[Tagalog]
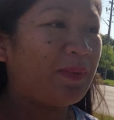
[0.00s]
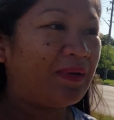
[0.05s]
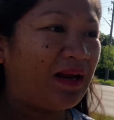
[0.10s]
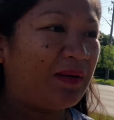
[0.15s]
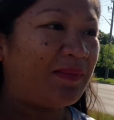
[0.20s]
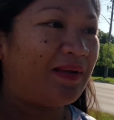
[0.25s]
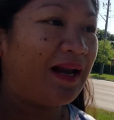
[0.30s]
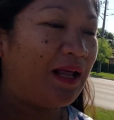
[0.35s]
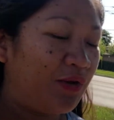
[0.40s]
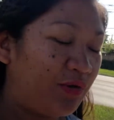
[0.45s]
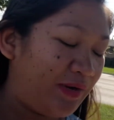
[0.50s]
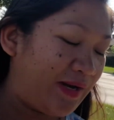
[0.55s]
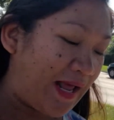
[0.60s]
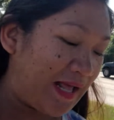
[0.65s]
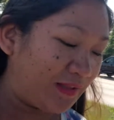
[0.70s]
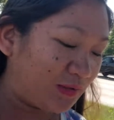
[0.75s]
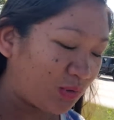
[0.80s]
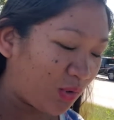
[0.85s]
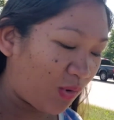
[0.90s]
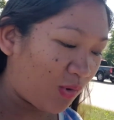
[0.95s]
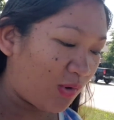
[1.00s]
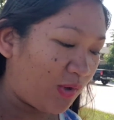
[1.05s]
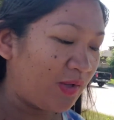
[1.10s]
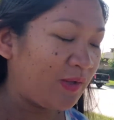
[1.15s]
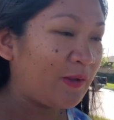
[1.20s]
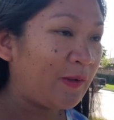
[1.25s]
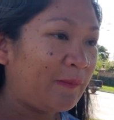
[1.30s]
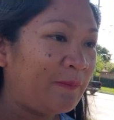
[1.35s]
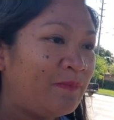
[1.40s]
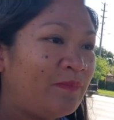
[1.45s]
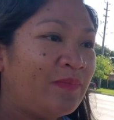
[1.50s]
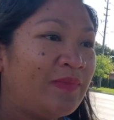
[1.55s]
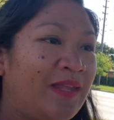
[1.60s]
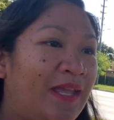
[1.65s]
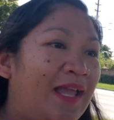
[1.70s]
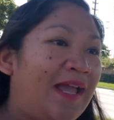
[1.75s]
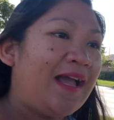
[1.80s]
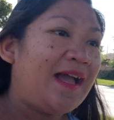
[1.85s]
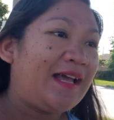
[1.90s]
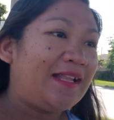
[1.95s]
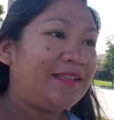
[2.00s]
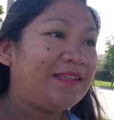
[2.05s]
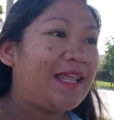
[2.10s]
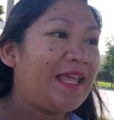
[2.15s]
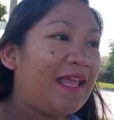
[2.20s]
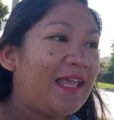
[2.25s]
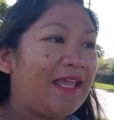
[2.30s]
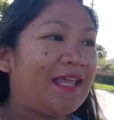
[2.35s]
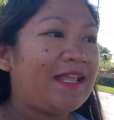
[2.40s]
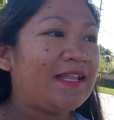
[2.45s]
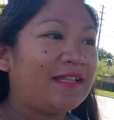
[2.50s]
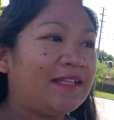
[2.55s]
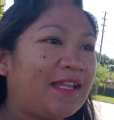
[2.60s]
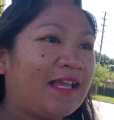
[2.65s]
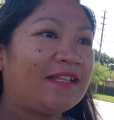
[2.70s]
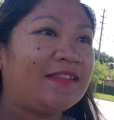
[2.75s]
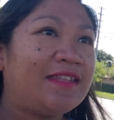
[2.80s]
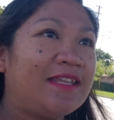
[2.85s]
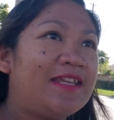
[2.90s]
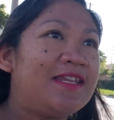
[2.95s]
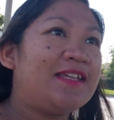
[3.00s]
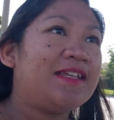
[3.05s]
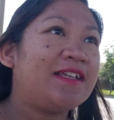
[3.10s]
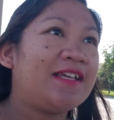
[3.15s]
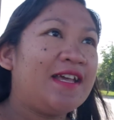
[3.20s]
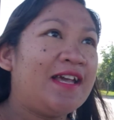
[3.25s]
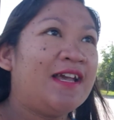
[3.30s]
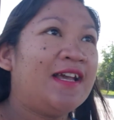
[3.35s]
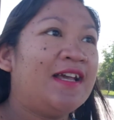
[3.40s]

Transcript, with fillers: pa naman ako inantok and then I think